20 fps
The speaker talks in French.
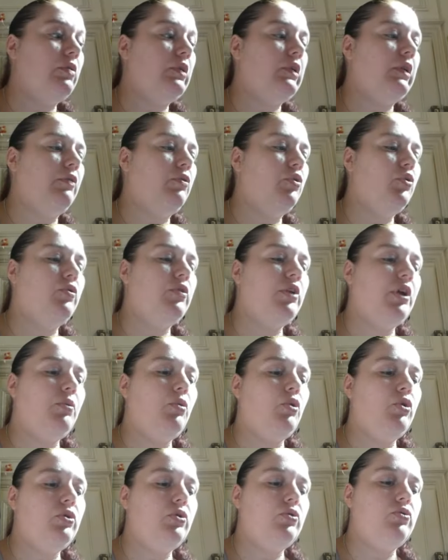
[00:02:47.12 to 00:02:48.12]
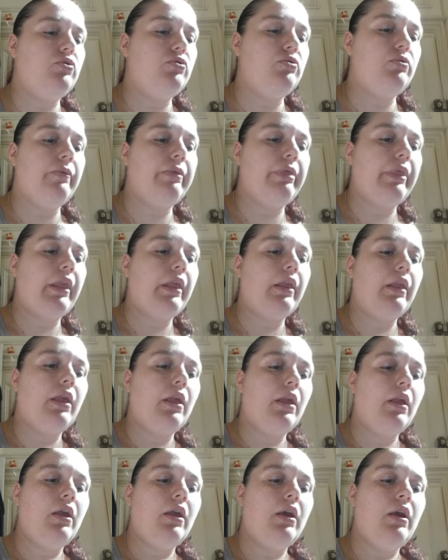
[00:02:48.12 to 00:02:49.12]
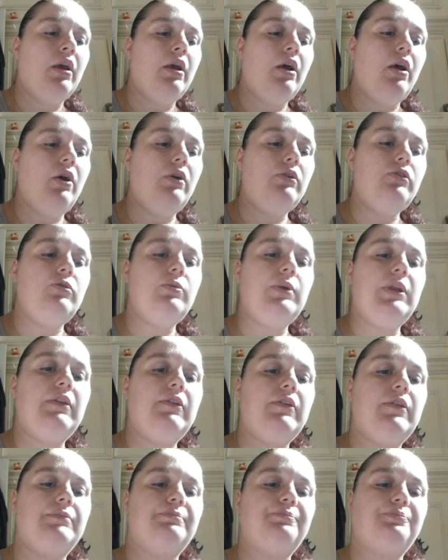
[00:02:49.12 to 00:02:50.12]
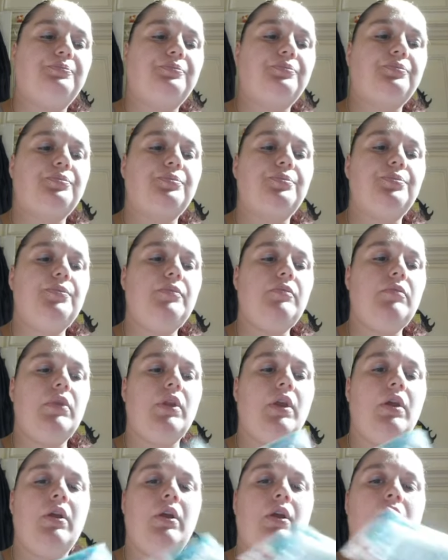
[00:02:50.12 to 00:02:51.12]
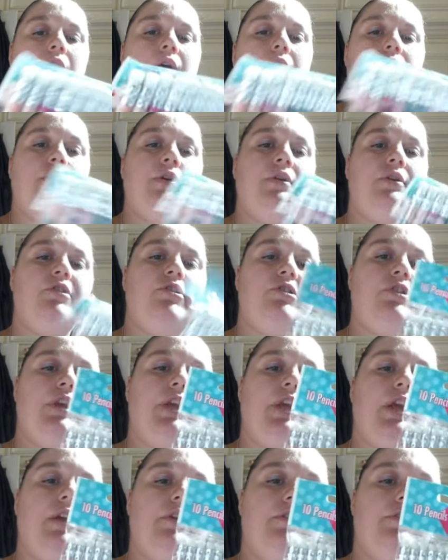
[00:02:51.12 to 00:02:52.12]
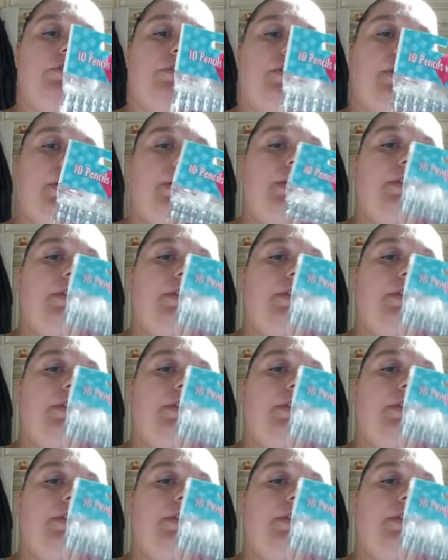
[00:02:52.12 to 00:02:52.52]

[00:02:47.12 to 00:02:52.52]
Donc, ça vaut vraiment le coup. Ensuite, euh, j'ai acheté